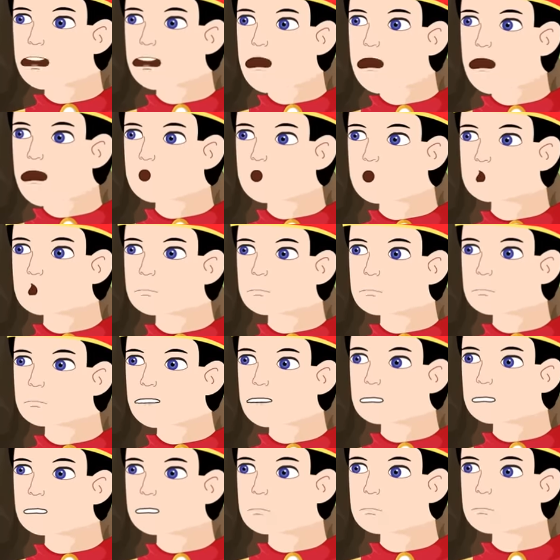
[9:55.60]
না না
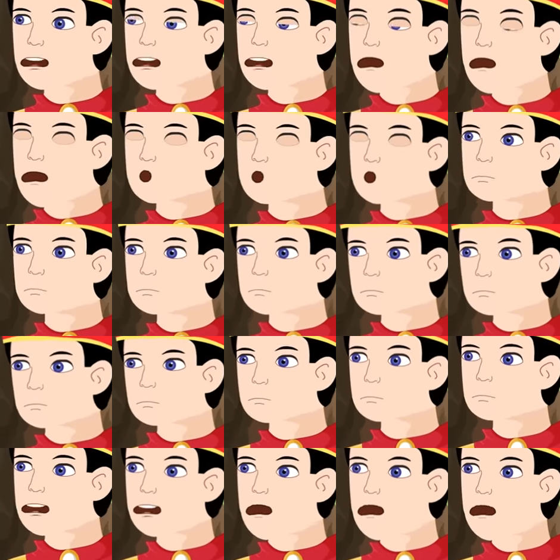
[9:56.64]
কিছু রেখে যায়নি
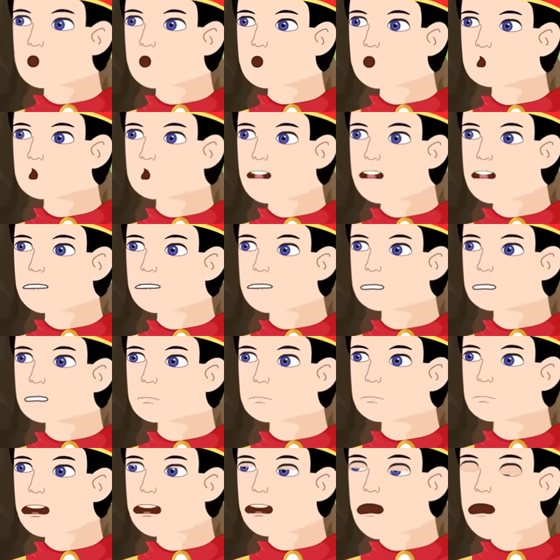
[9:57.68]
কালকে তোমার অবস্থা
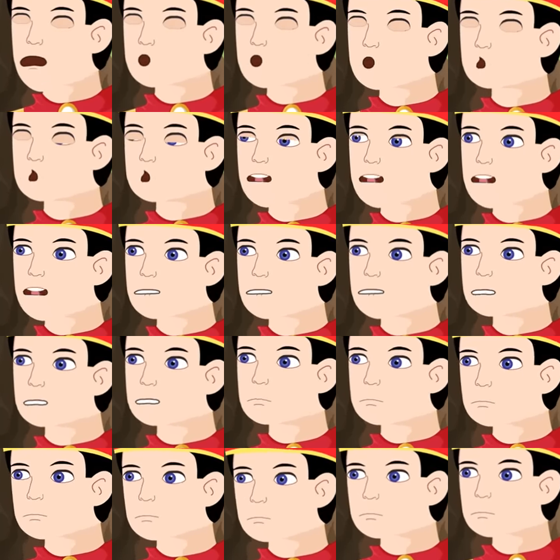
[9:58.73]
অনেকটাই খারাপ ছিল
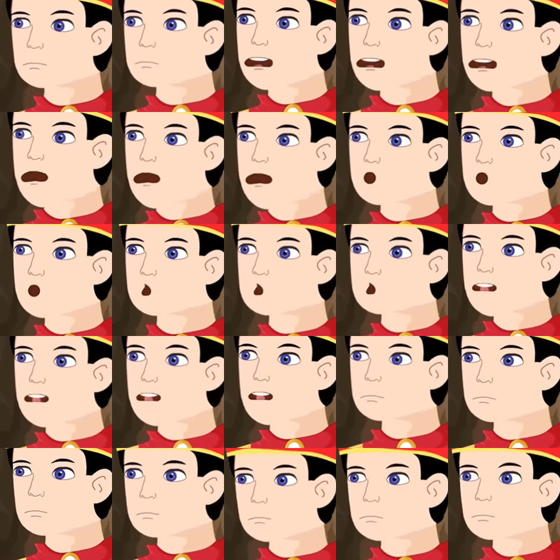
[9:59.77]
তাই ভাবলাম
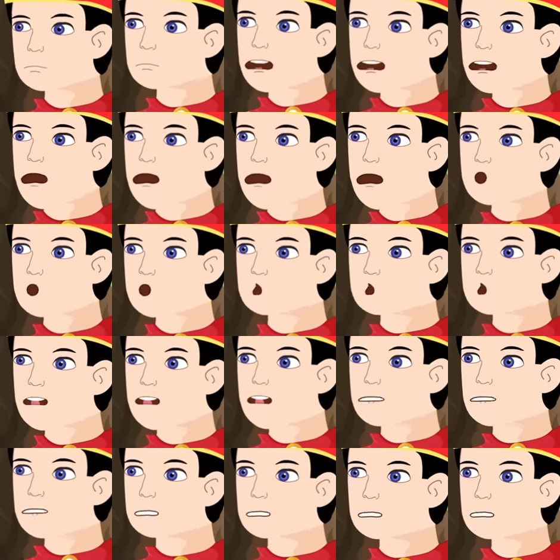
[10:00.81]
তোমার কি অবস্থা